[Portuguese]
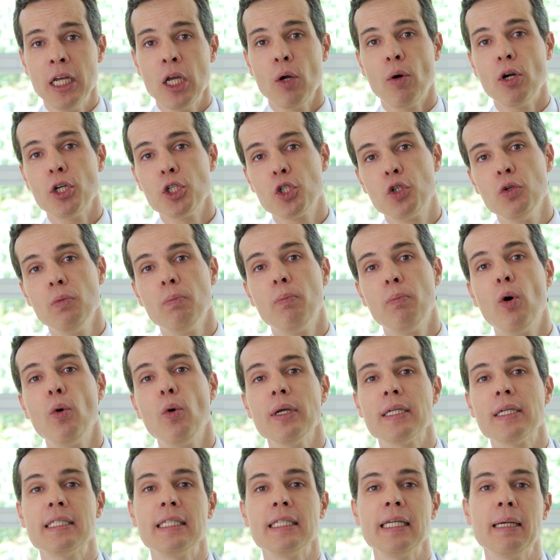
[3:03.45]
Eu acho que um
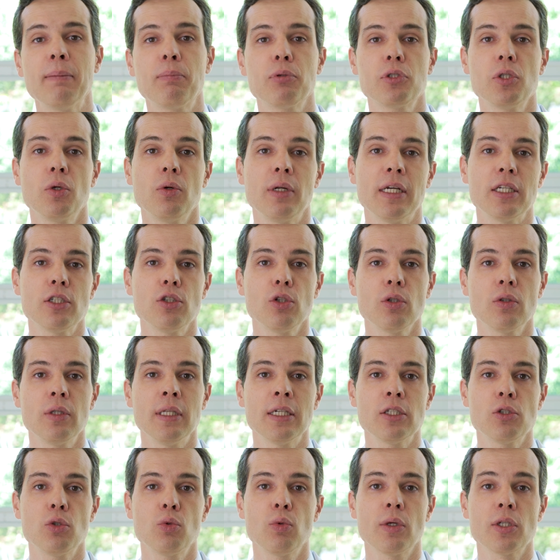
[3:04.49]
bom exemplo são nas,
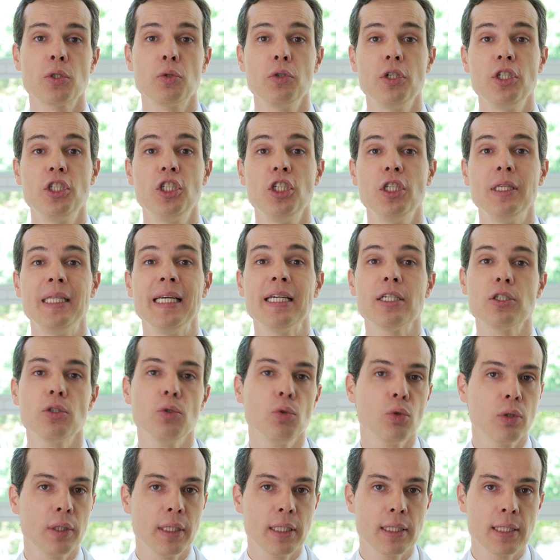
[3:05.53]
nas situações de
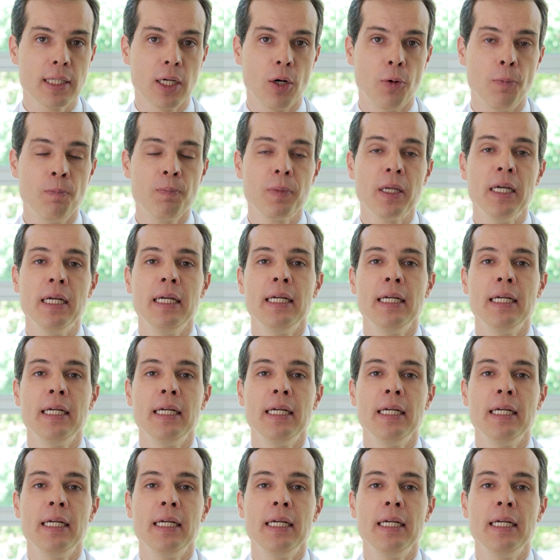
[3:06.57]
desnutrição.